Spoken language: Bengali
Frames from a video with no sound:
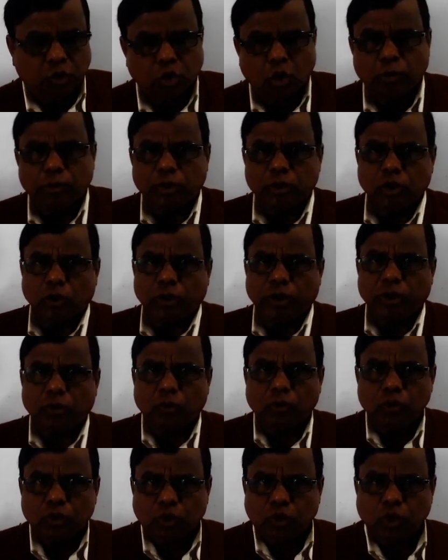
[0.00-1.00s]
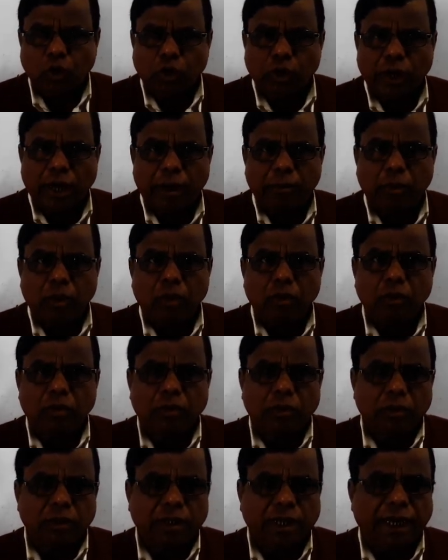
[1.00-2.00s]
জৈব যৌগের উৎস এবং
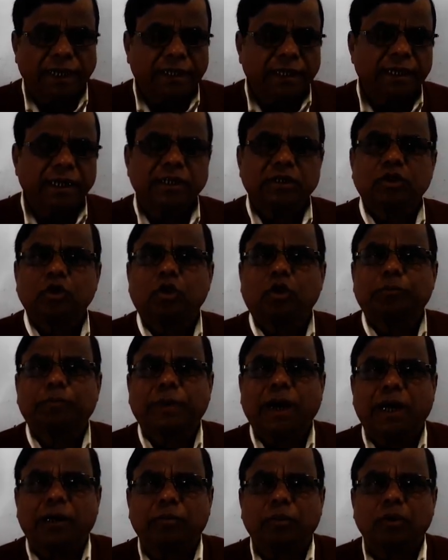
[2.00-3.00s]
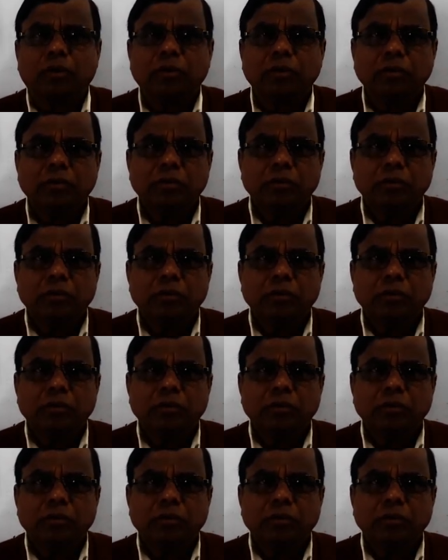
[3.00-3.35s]
ক্যাটিনেশন অফ কার্বন